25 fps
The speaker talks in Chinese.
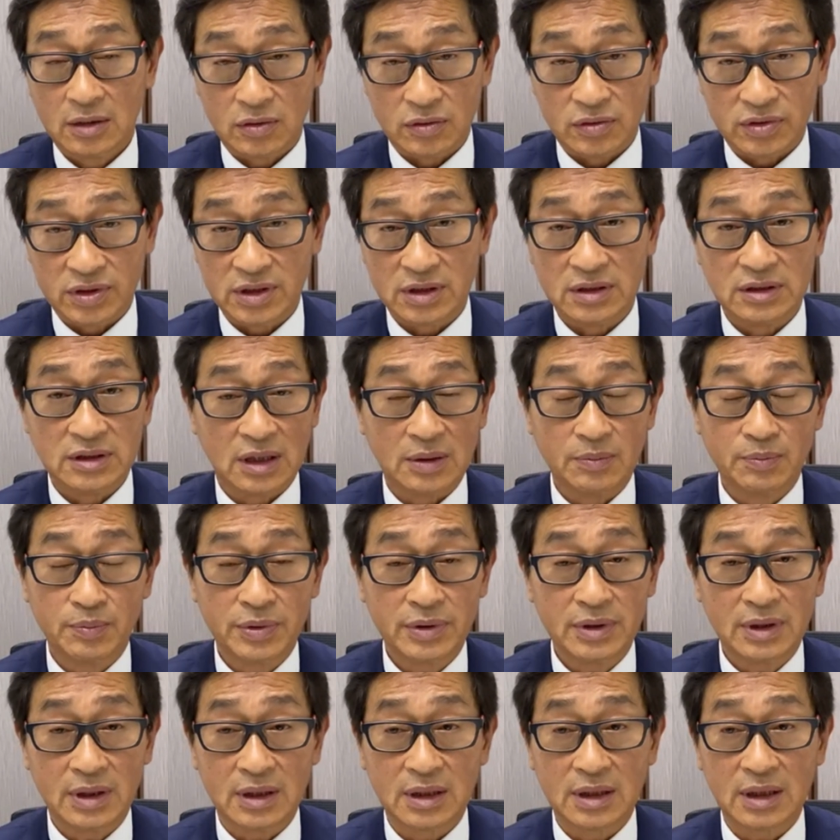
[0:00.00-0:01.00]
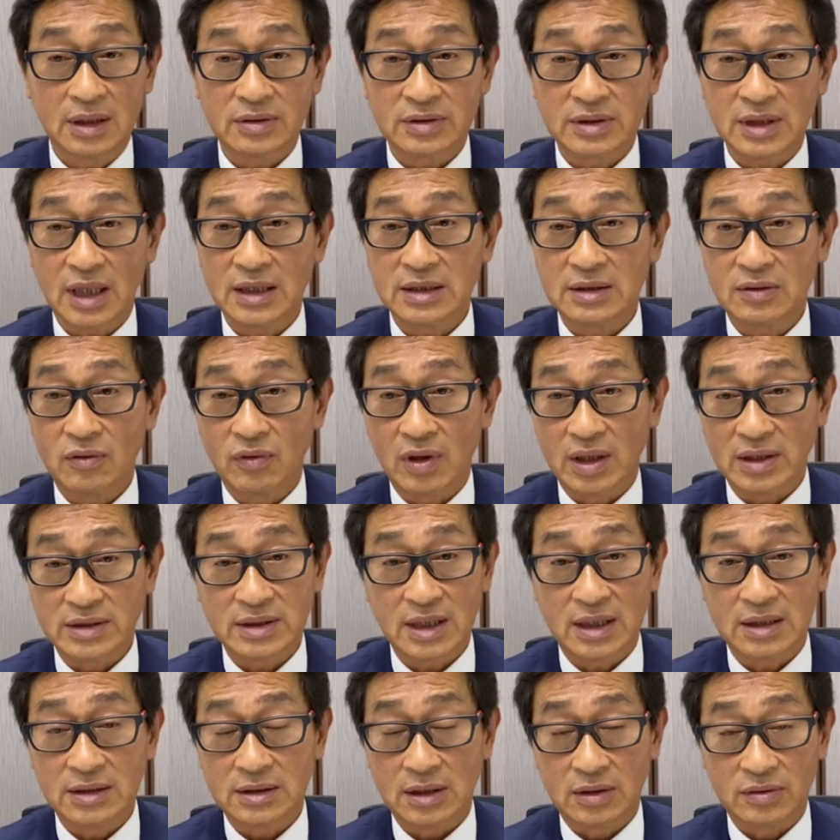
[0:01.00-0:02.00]
股市能不能够再往
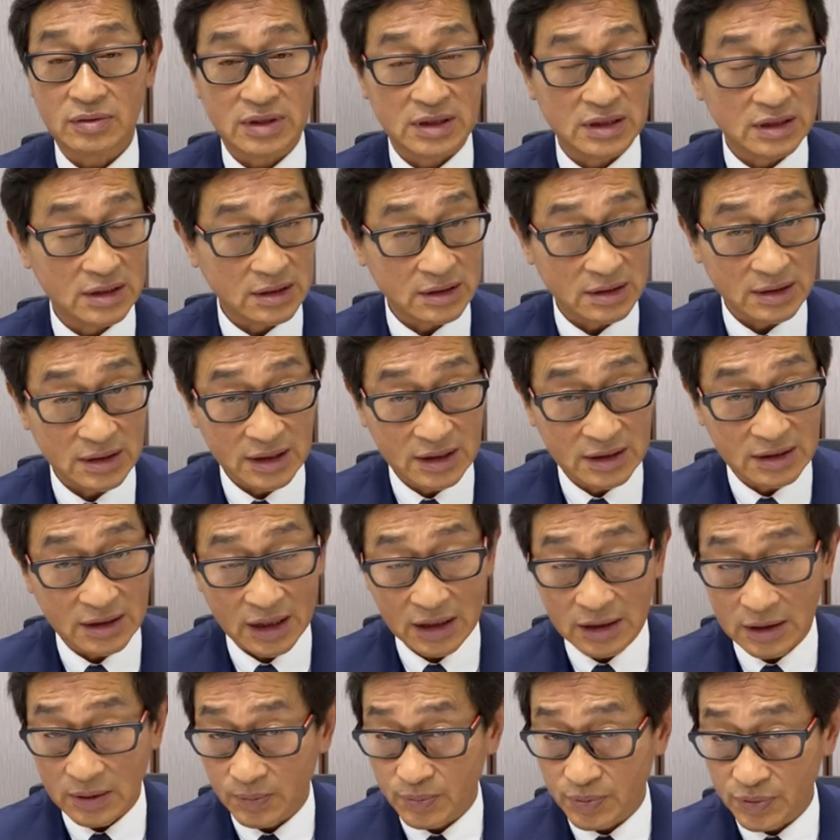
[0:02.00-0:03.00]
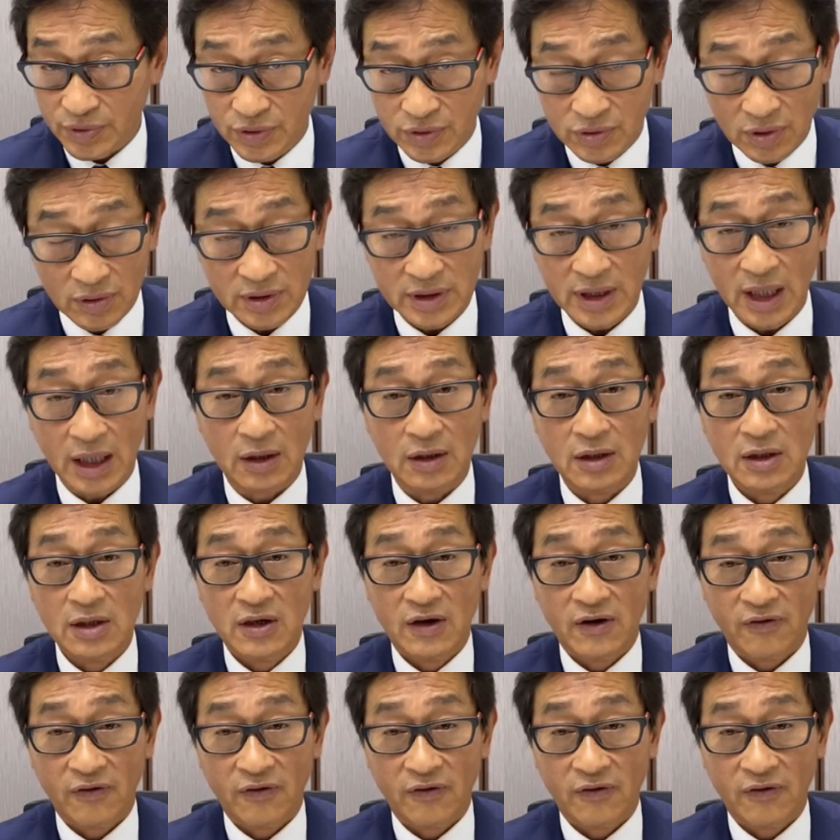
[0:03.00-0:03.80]
上走，其实一点都不重要。